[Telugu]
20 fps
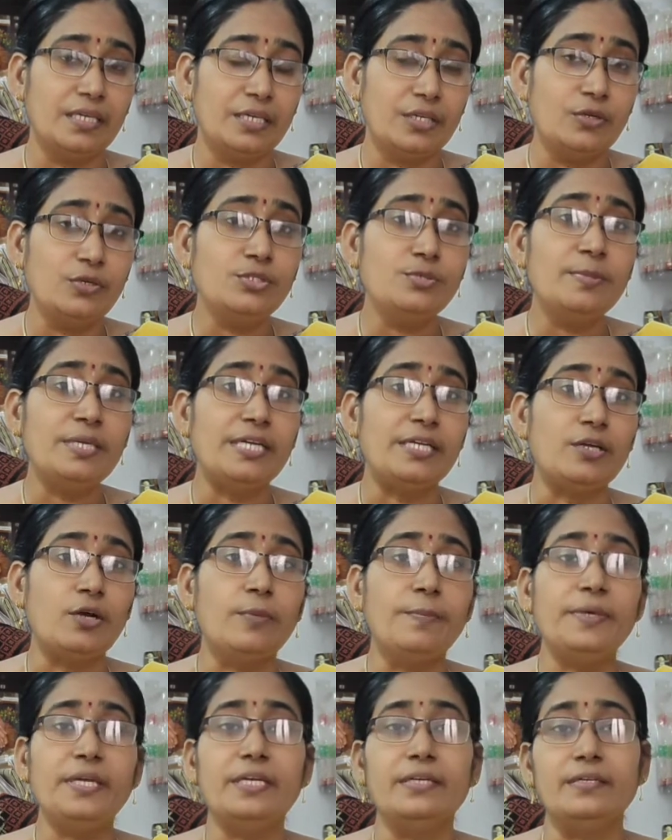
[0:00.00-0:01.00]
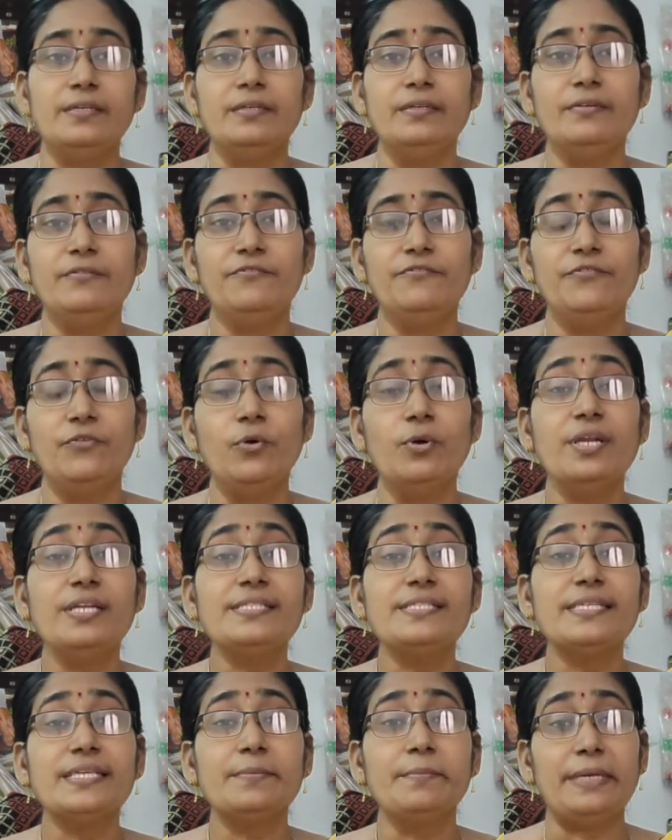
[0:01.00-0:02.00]
ఈరోజు మన టాపిక్
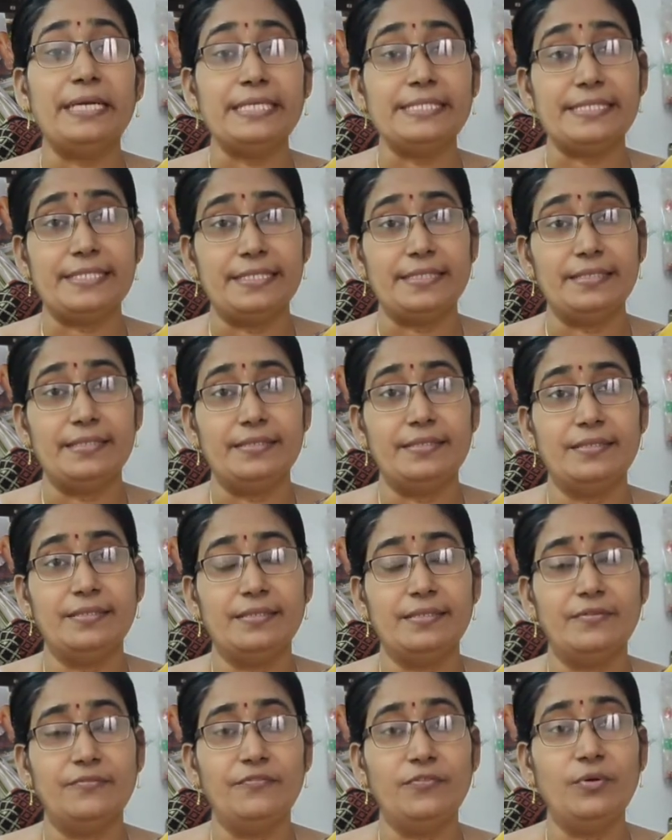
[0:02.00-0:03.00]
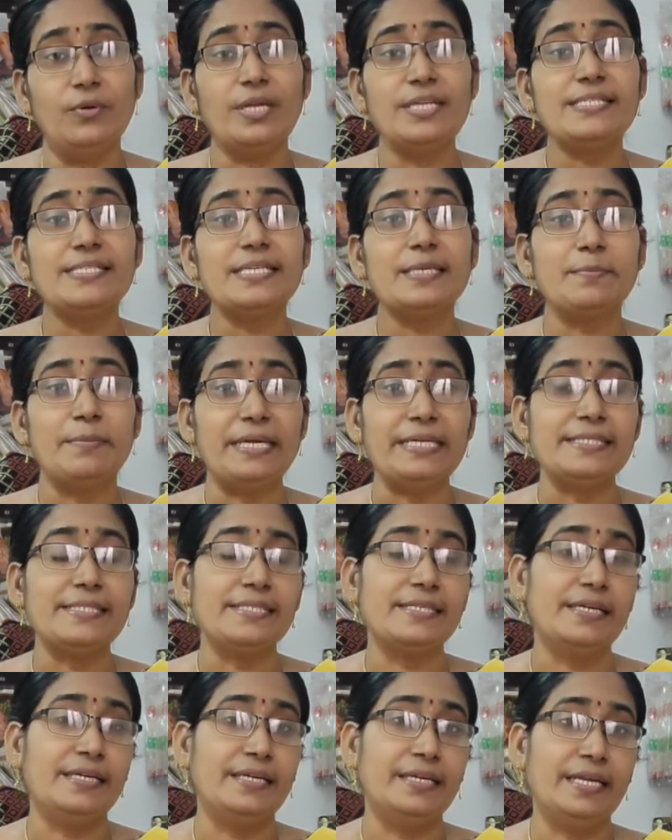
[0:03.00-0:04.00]
ఫోరెన్సిక్ మెడిసిన్ ఫోరెన్సిక్
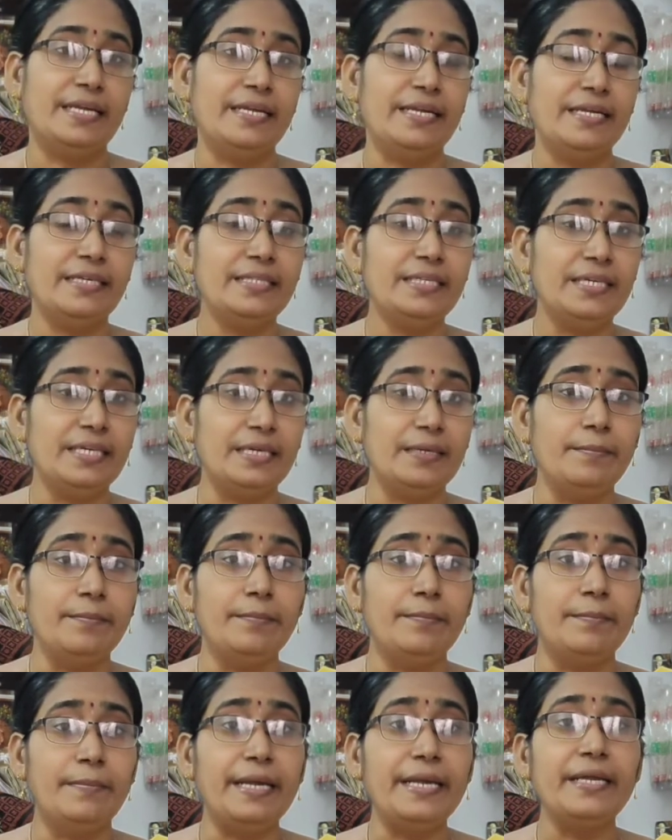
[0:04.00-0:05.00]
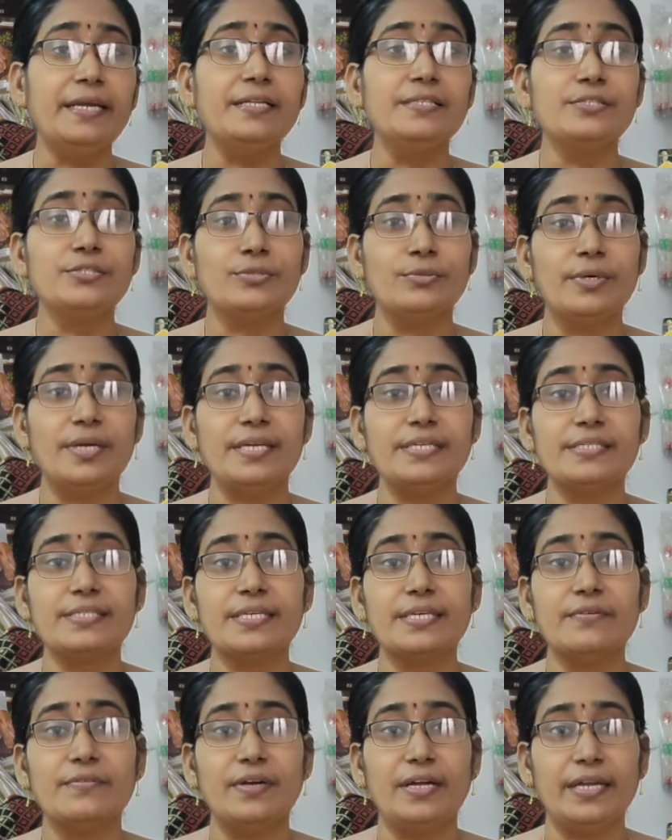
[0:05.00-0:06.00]
మెడిసిన్ అంటే ఏంటి ఇది మెడికల్
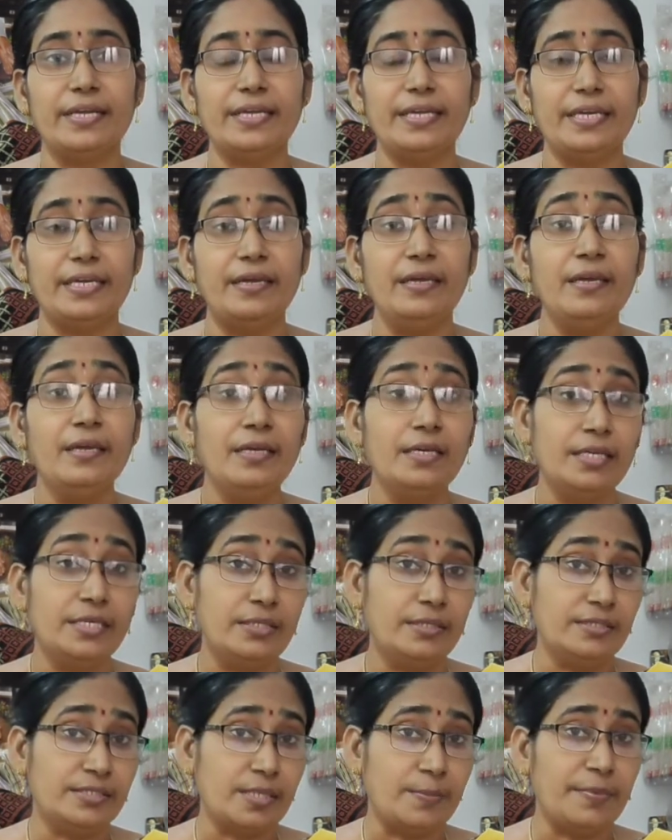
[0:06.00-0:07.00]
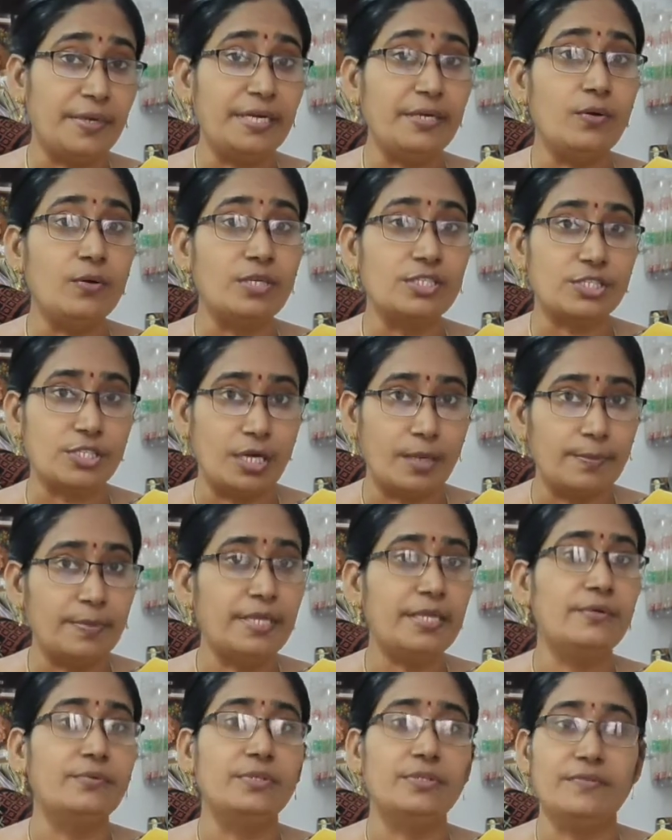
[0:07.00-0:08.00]
స్టూడెంట్స్కి వాళ్ళకి ఇది సపరేట్గా ఒక
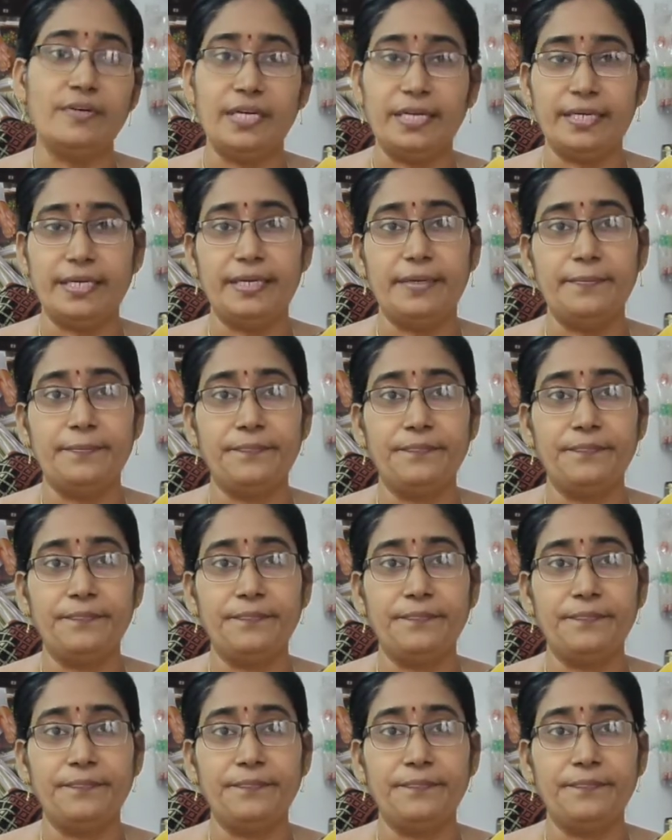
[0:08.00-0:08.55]
చాప్టరే ఉంది వాళ్ళకి